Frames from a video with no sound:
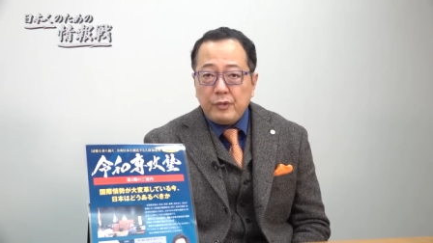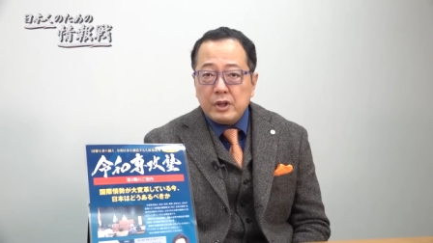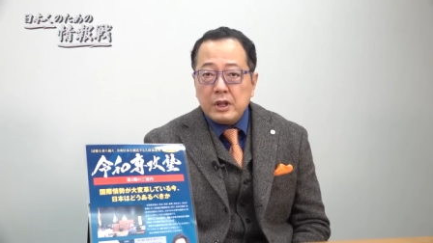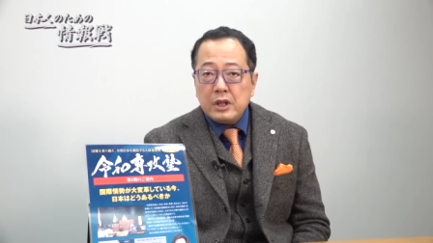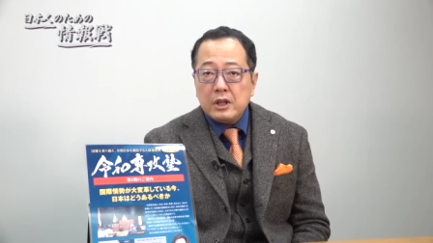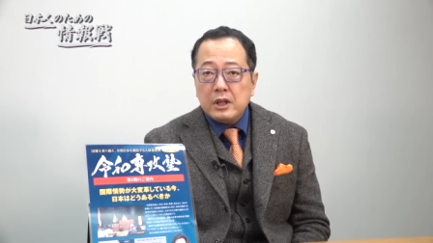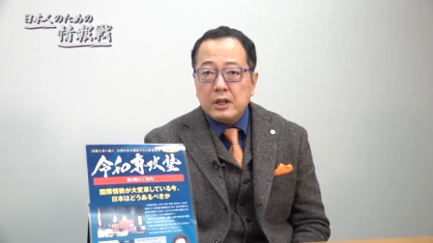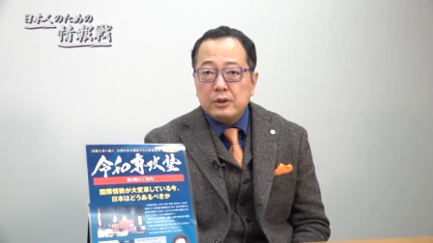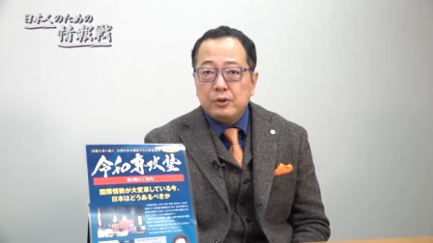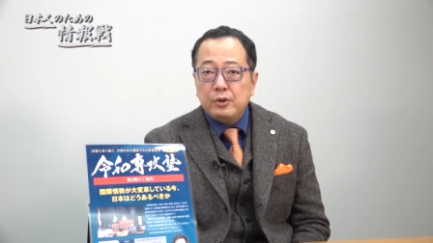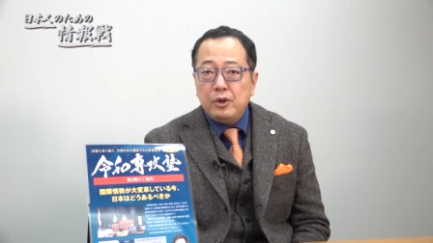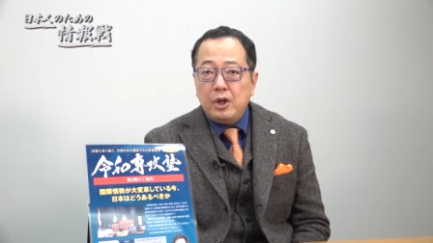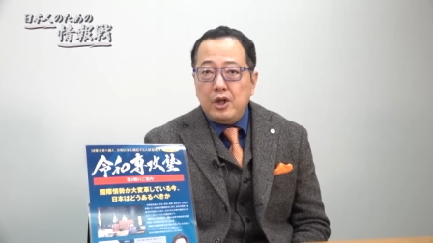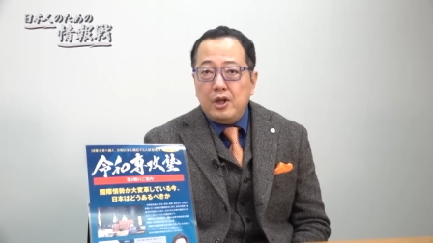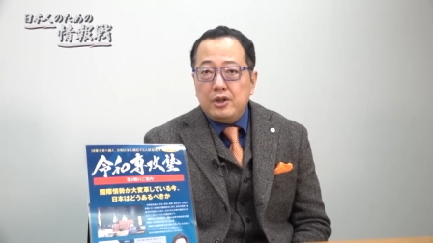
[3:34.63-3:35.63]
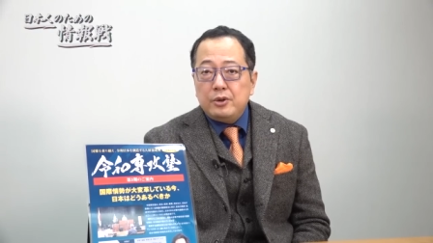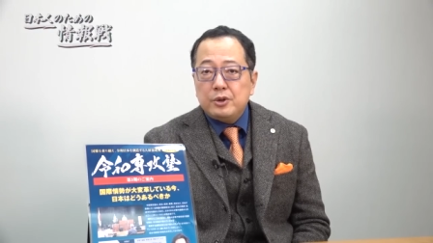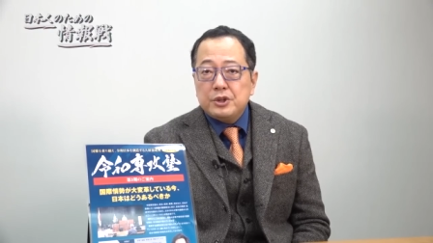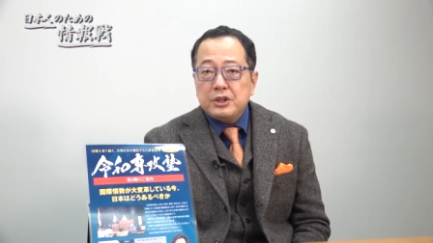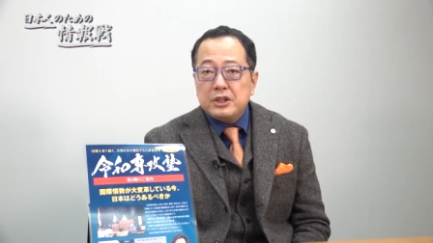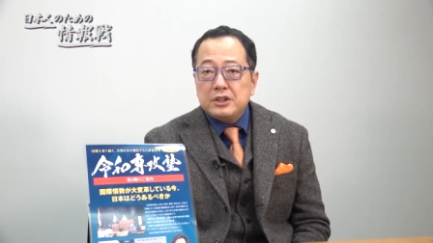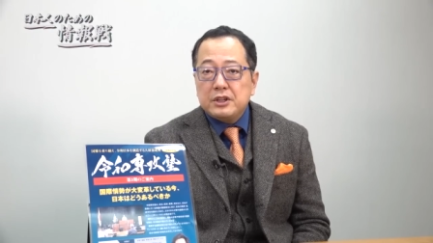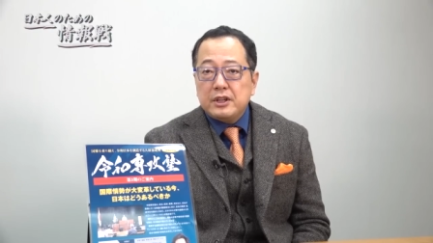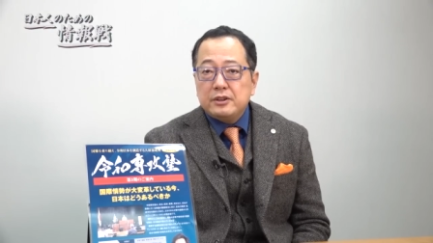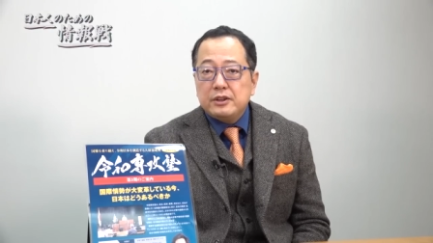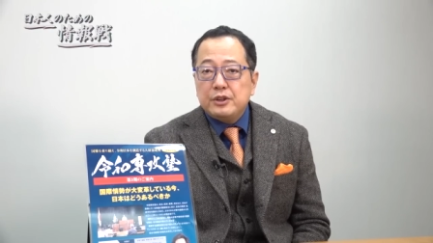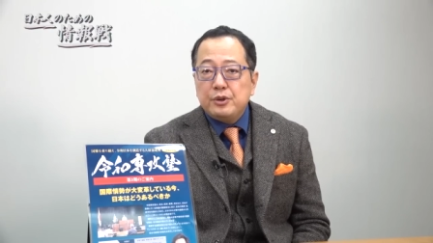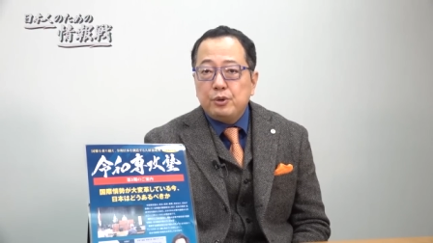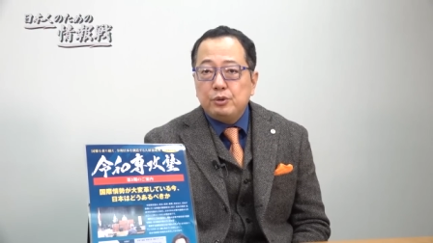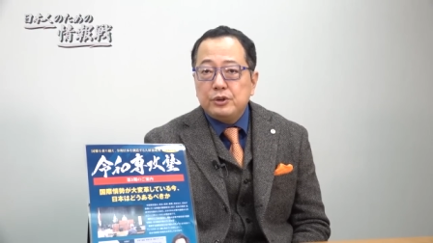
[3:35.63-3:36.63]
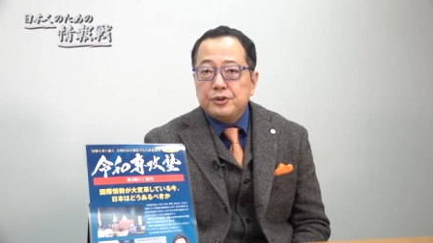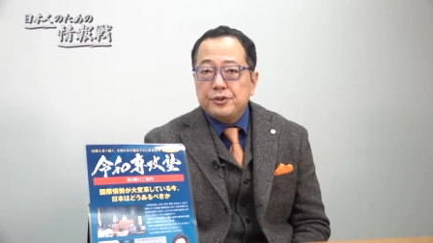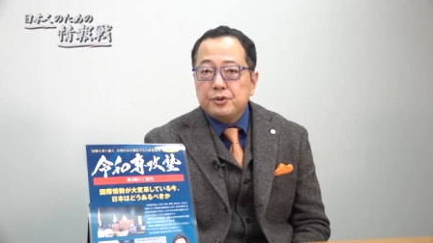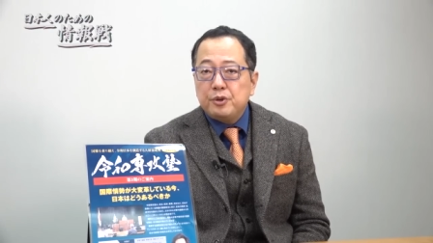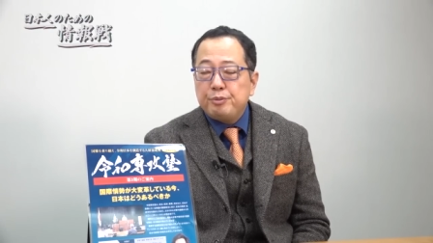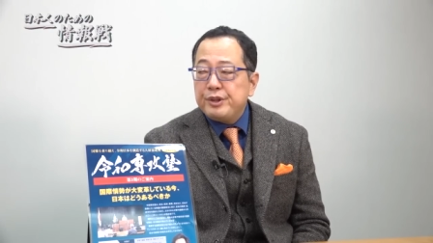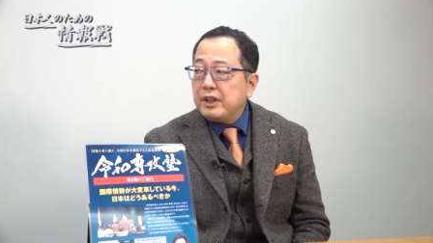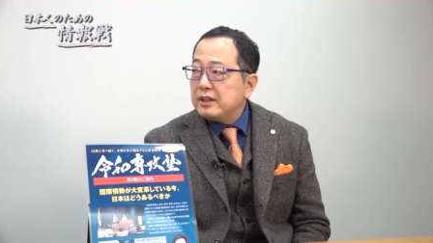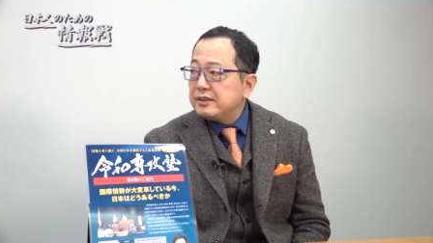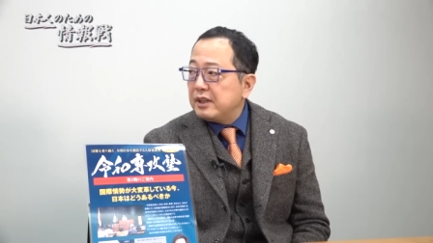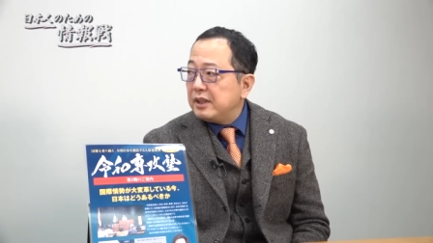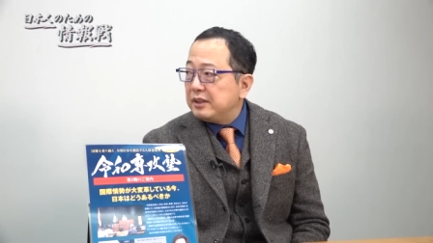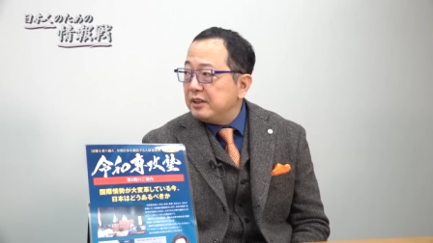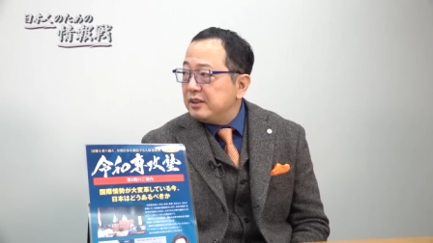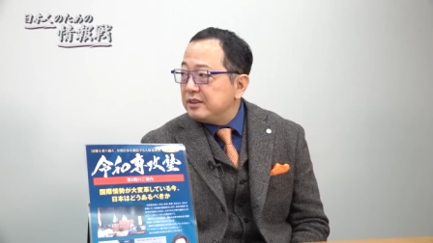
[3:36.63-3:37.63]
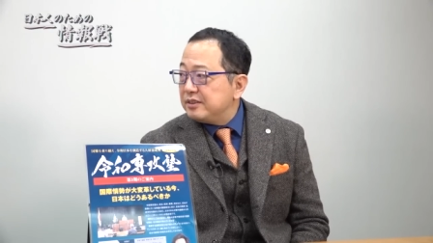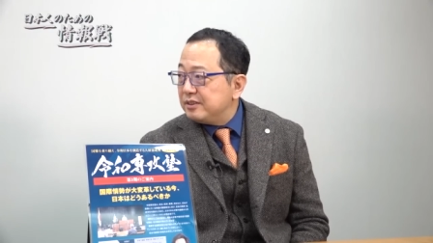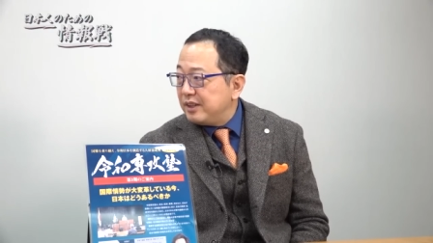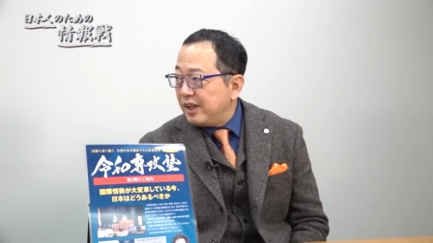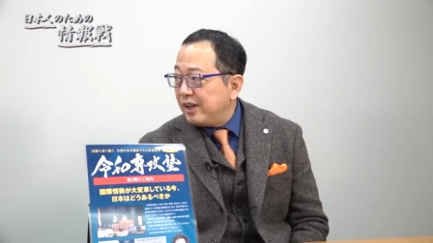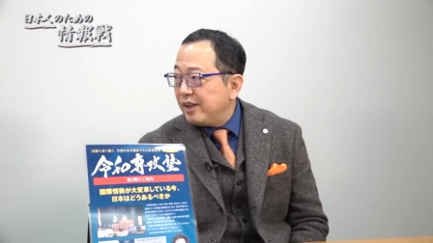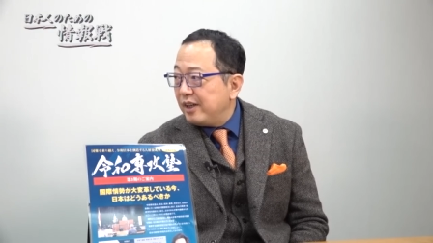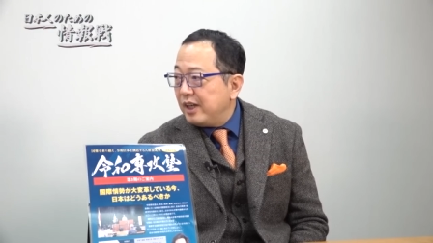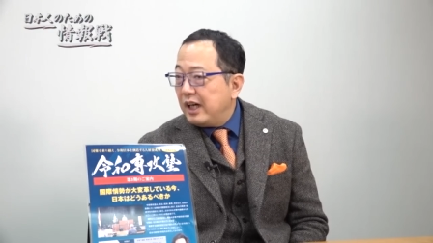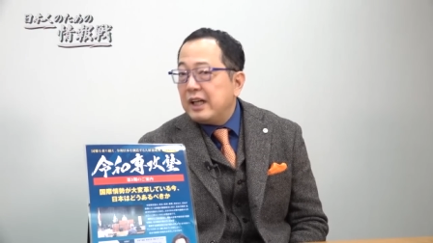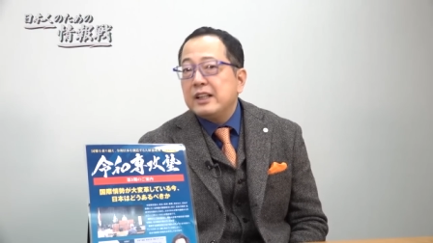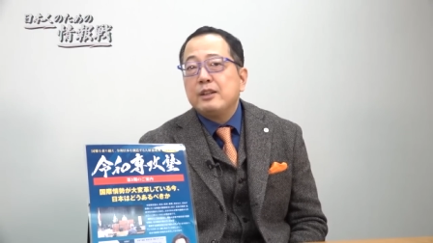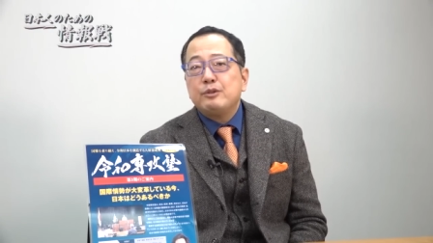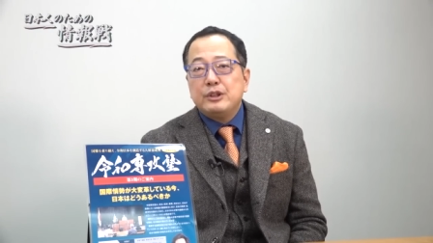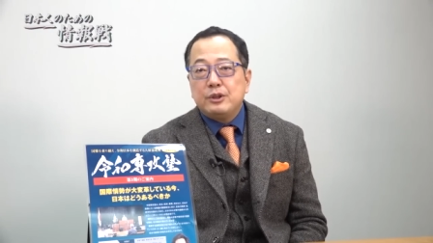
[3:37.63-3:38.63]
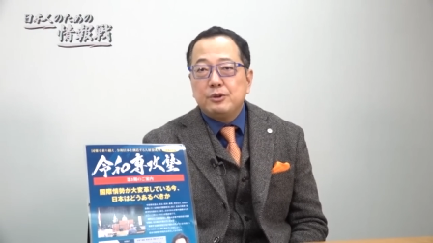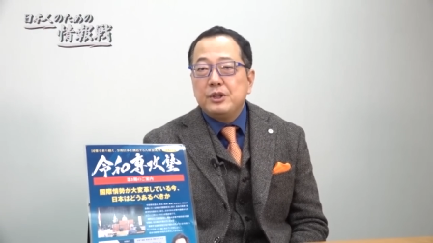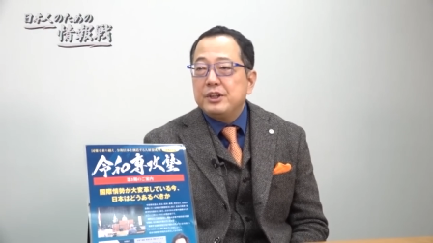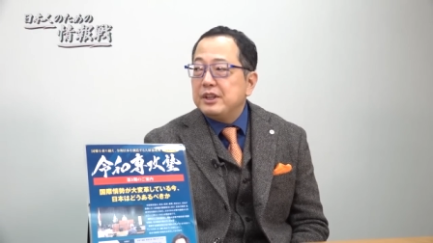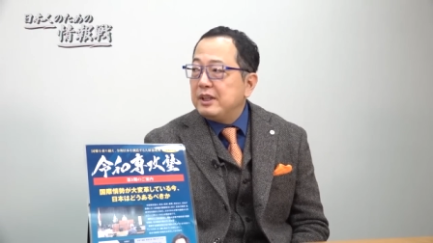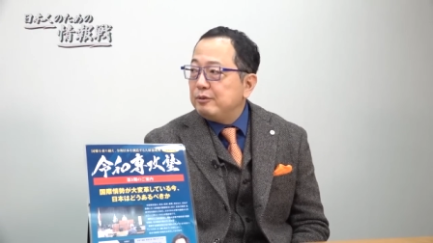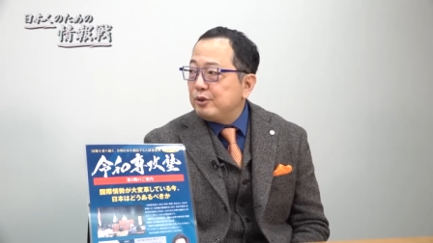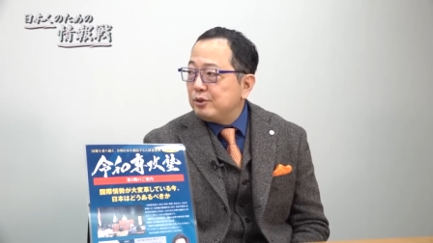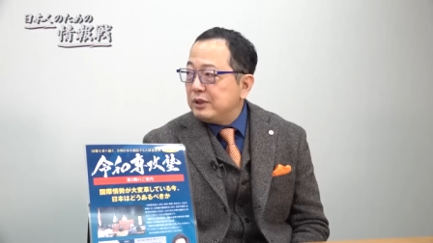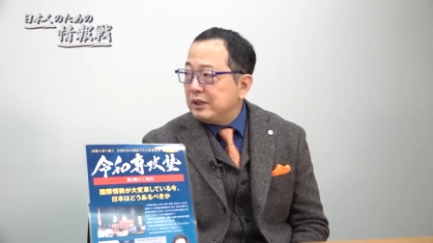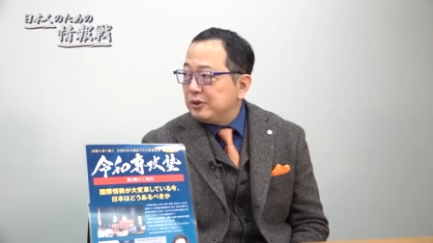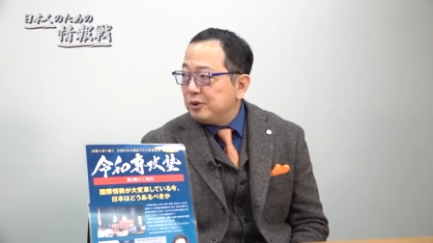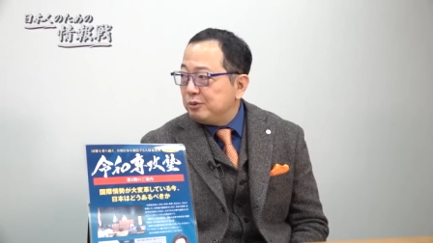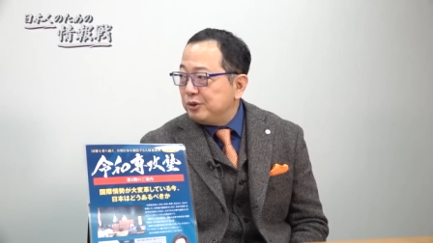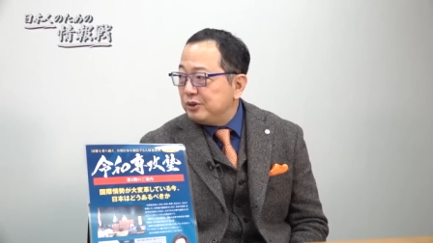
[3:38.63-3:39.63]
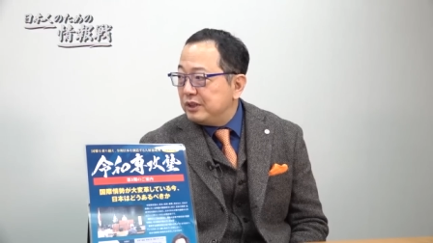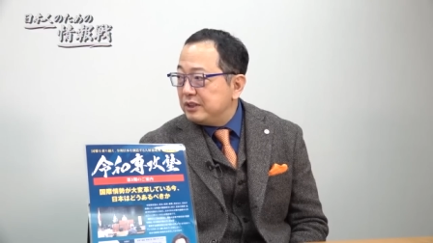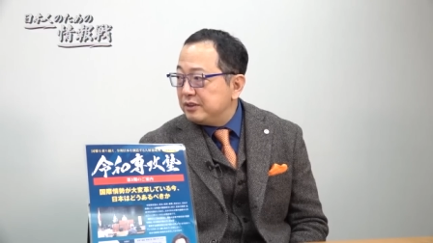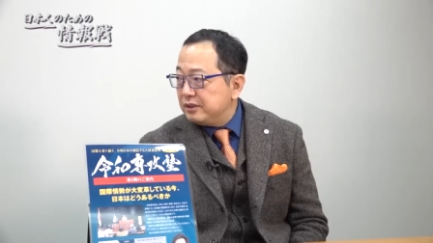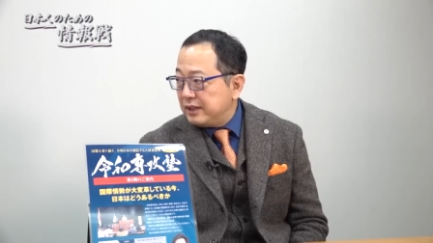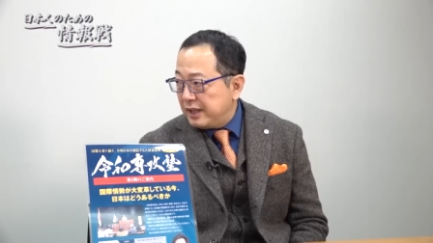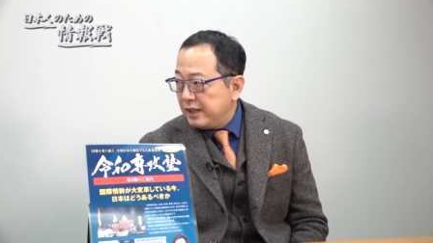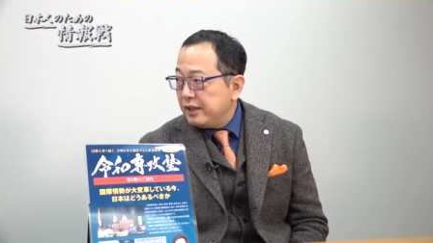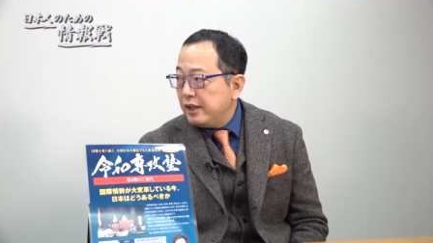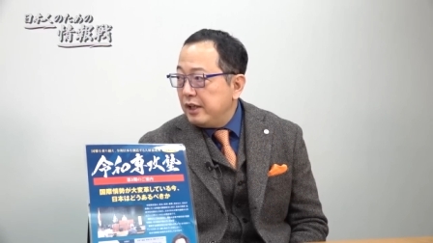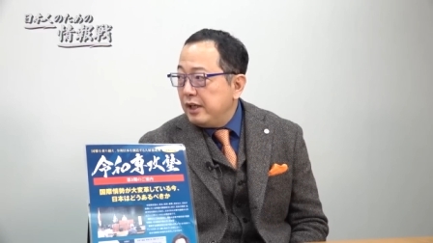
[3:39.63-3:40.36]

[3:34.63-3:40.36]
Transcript: なんかあの、吉田茂って日本ですごい美化されてですね、はい、あれ多分意図的なものだと思うんですね。